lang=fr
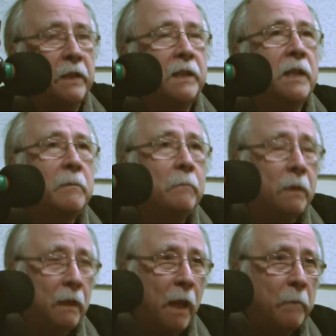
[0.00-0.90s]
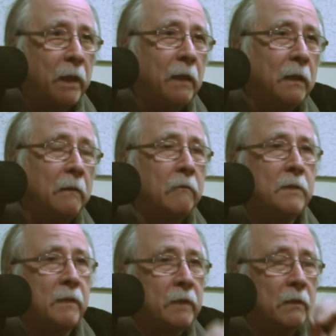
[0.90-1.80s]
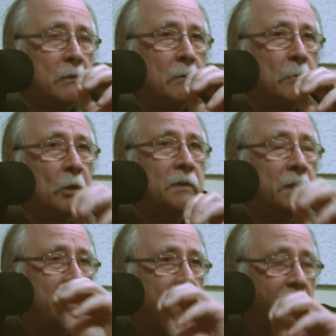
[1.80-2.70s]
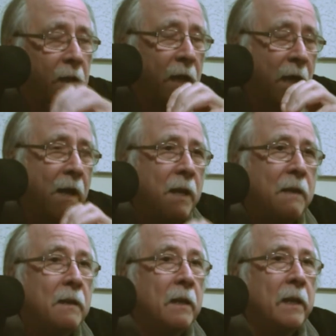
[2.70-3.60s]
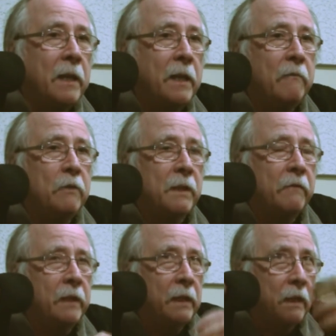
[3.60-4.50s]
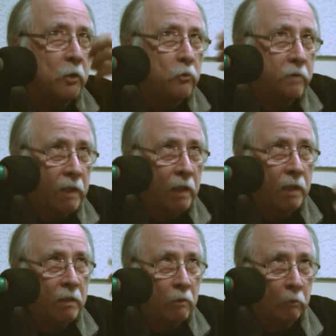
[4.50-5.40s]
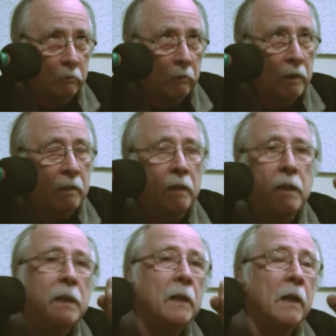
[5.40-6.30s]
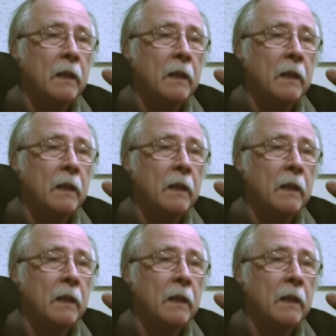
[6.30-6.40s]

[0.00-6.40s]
la victime, Abel, vous avez le meurtrier, Cain, et vous avez la justice, l'autorité